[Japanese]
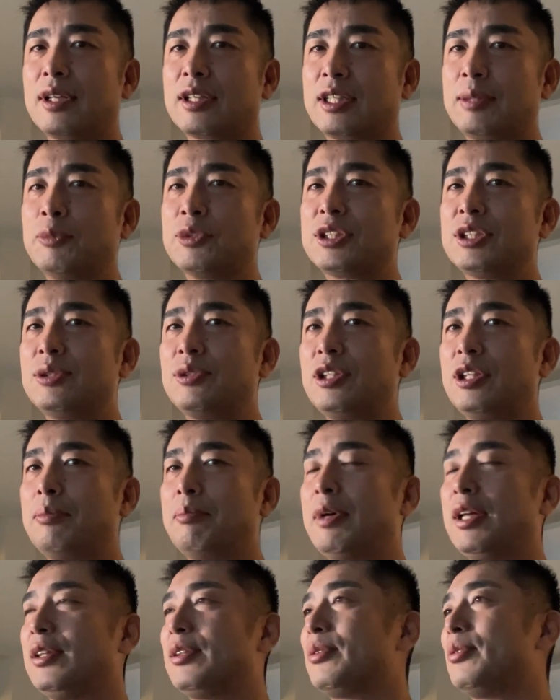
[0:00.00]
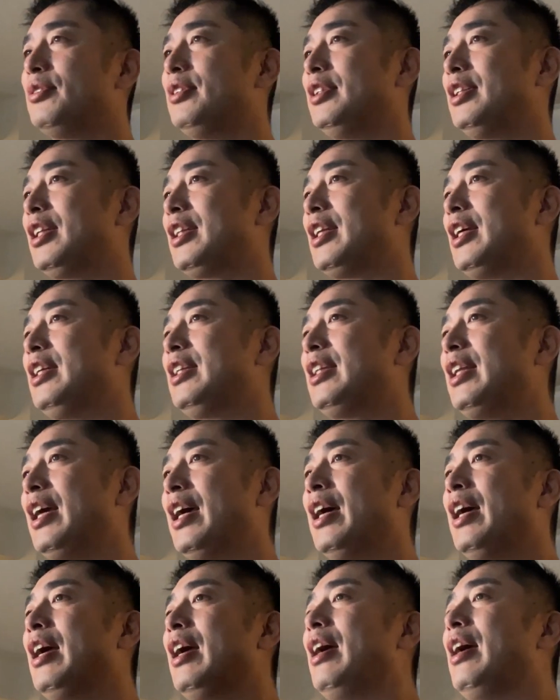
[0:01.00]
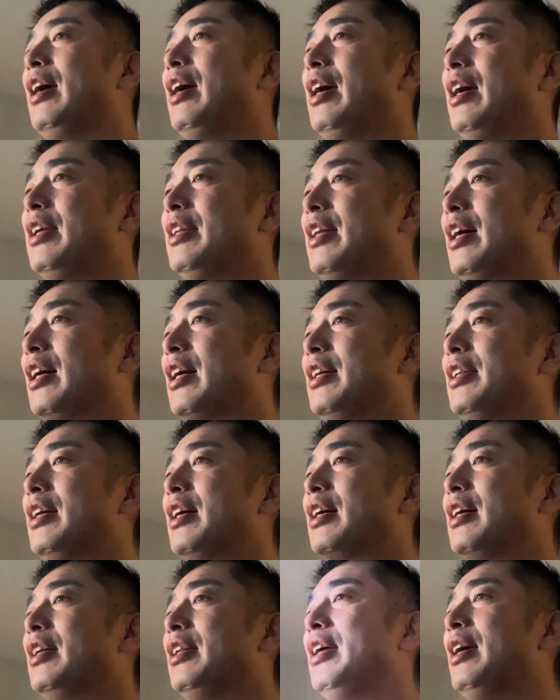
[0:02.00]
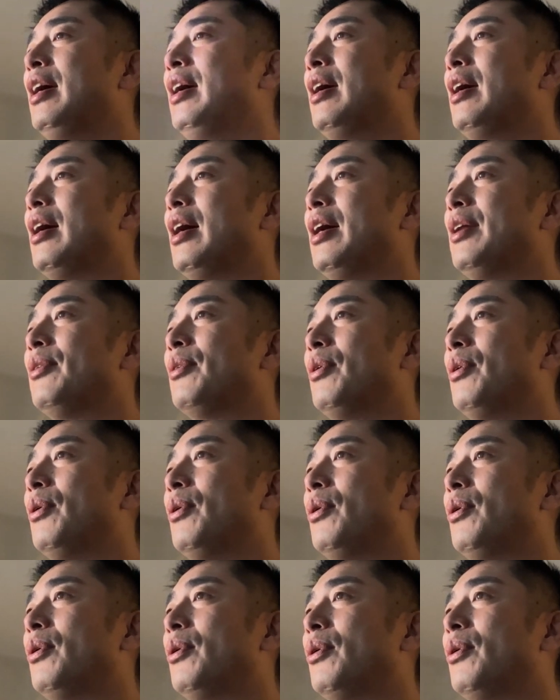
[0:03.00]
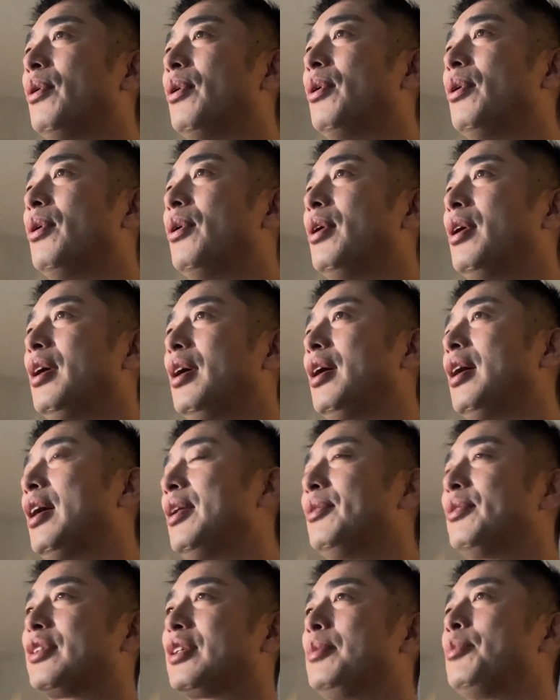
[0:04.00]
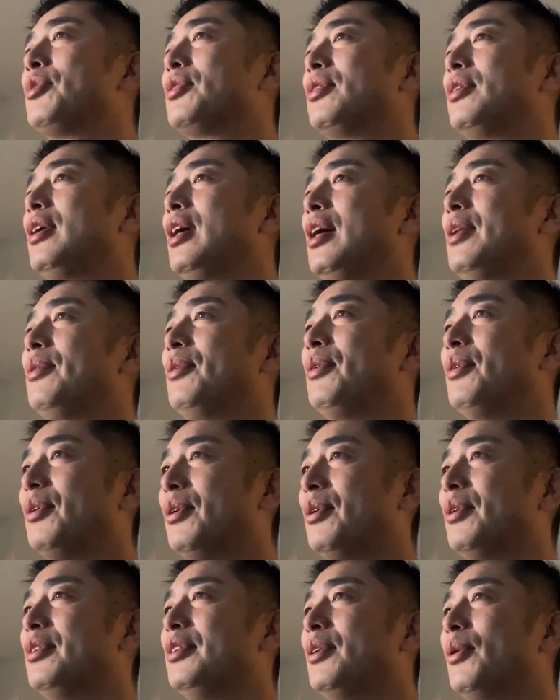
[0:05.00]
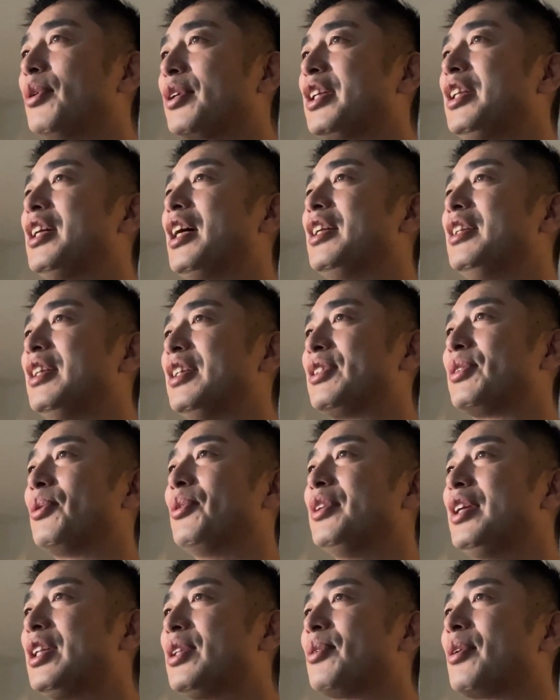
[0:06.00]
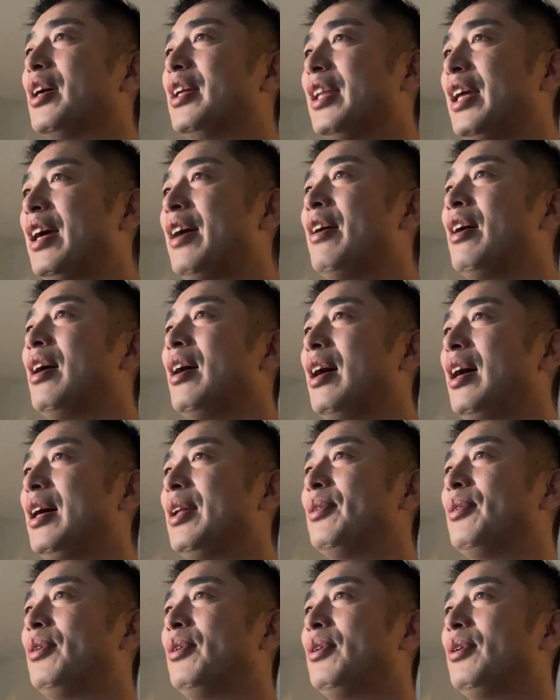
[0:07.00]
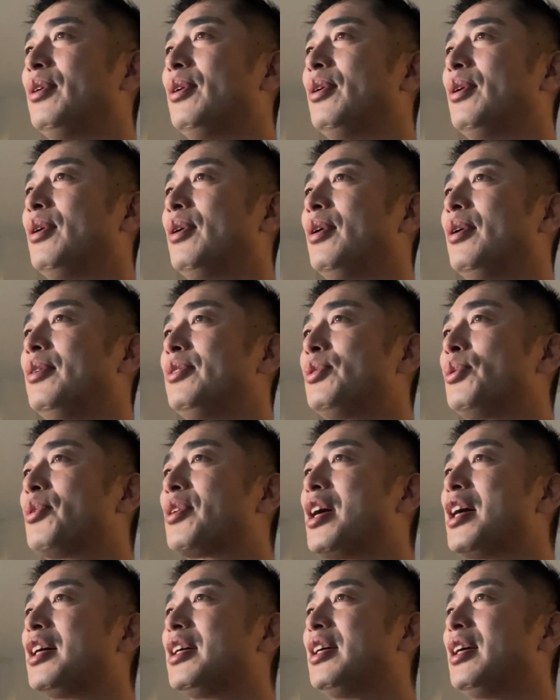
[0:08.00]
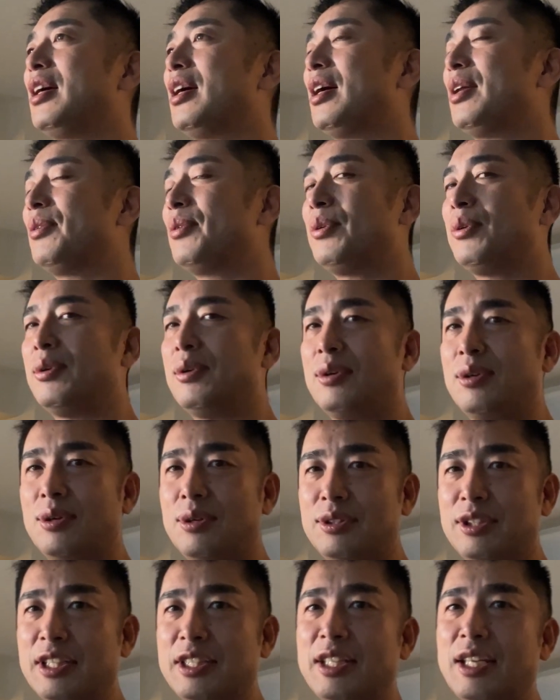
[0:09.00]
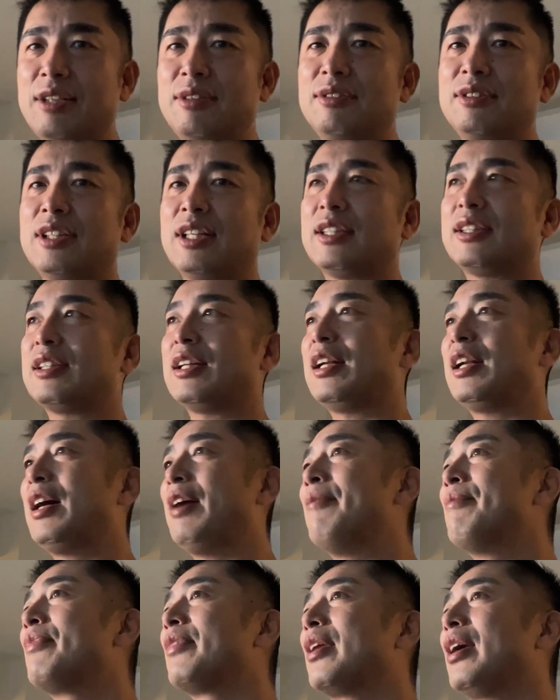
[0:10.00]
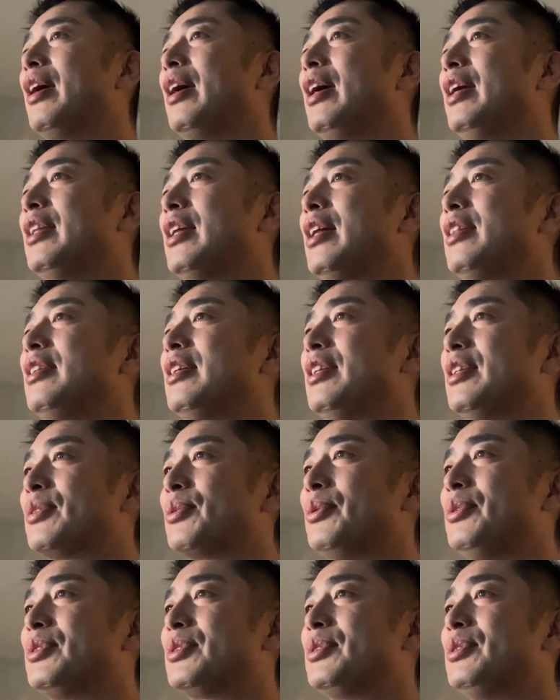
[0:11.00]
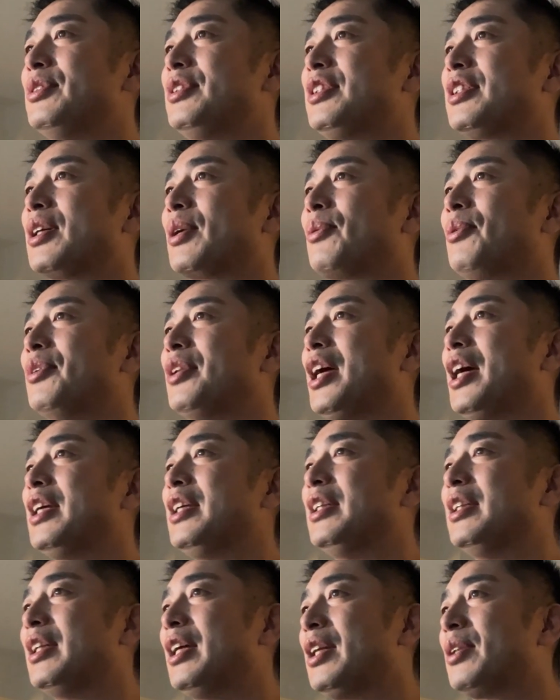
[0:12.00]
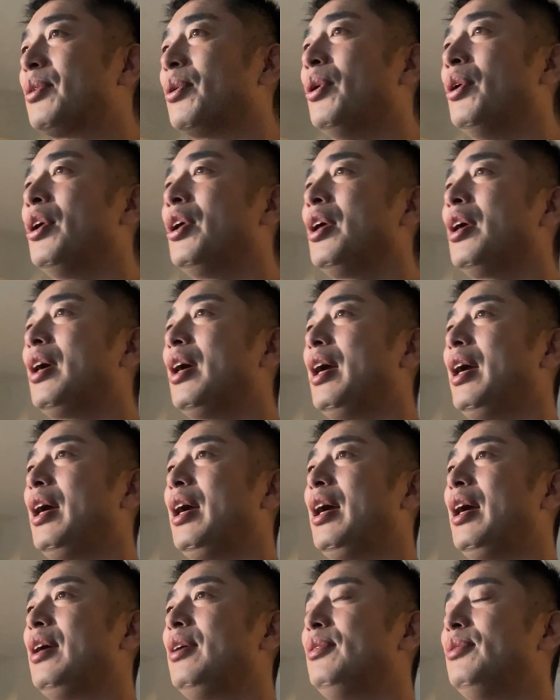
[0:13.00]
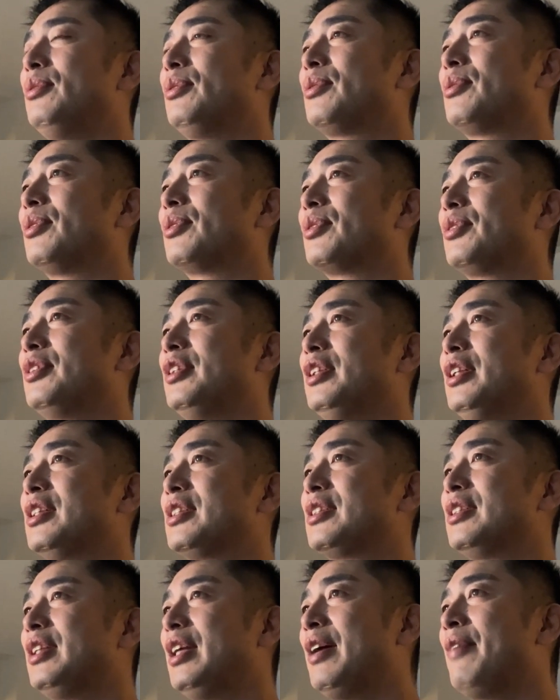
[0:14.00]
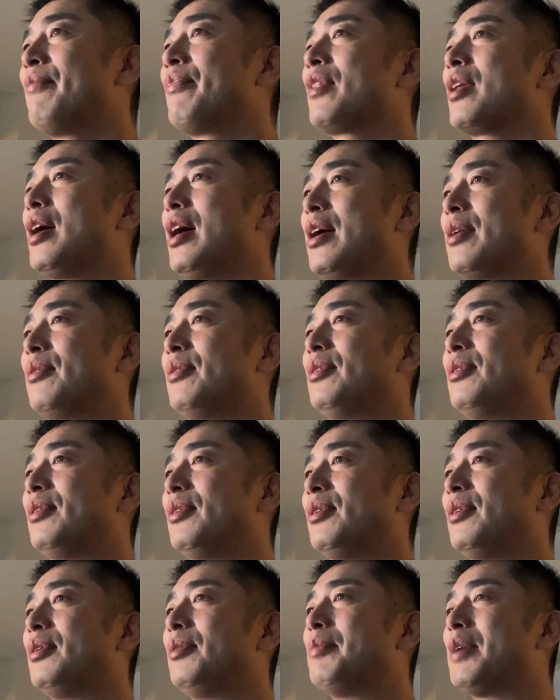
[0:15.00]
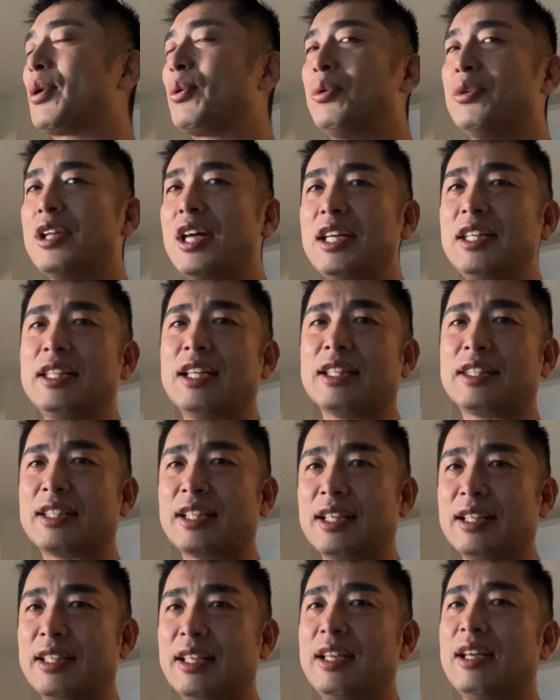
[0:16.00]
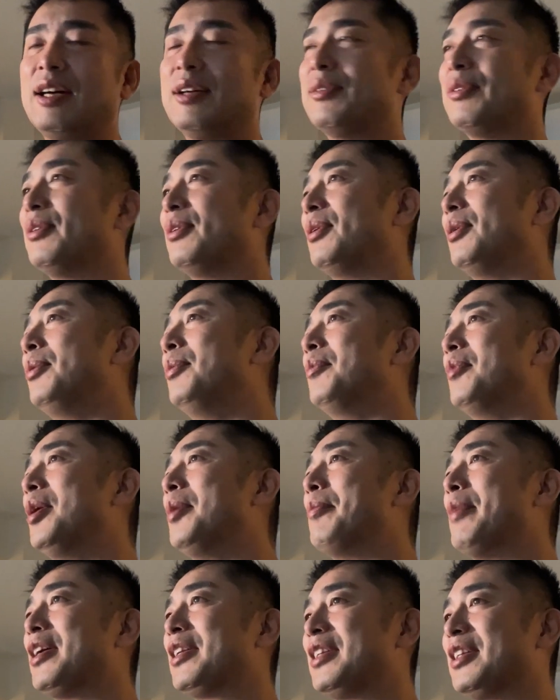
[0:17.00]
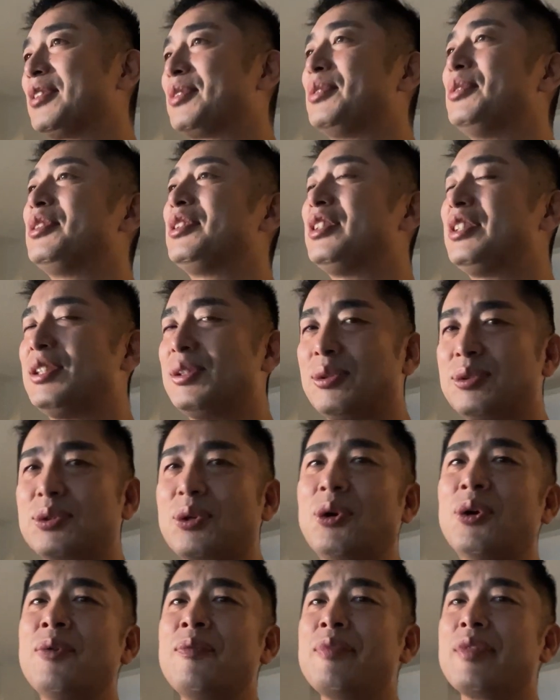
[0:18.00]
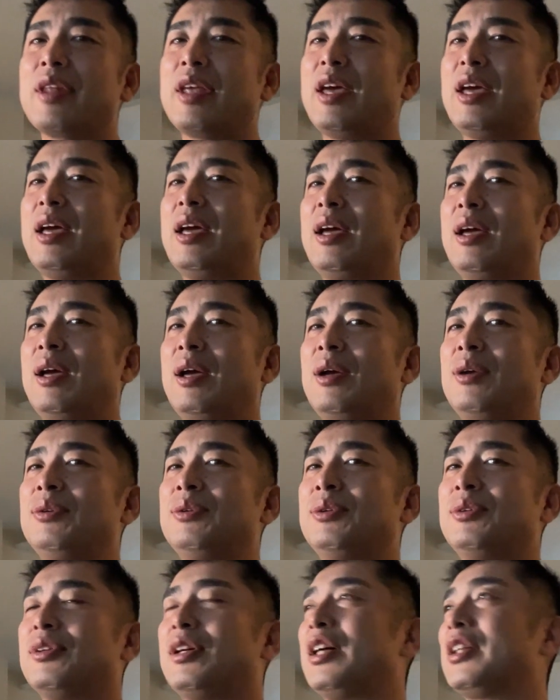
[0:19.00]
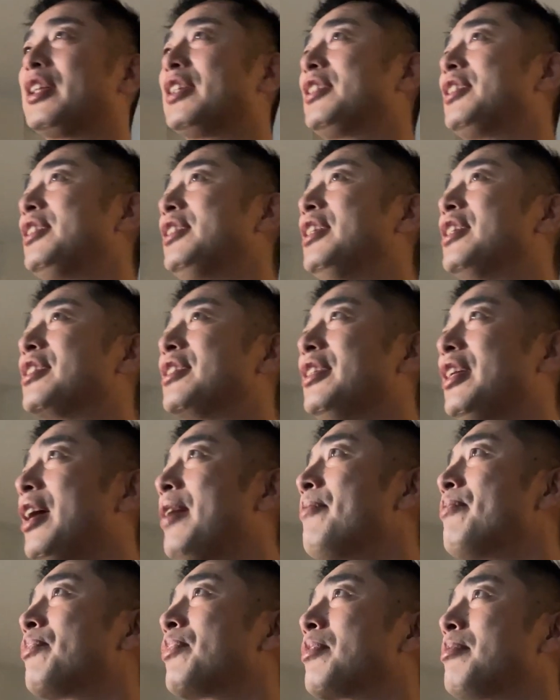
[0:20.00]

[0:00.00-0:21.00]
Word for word: 気持ちのいいベッドに寝ていて、えなかなかねあのあの気もあの起きないんでしょうねとかねあの上官があの寝ているんだったら、えー、なんでねそういう通知が来ないんだと、えー、いうことでですねあの、まあ、来ないんだったらねあの、まあ、まだ通知しろと、えー、いう話ですね。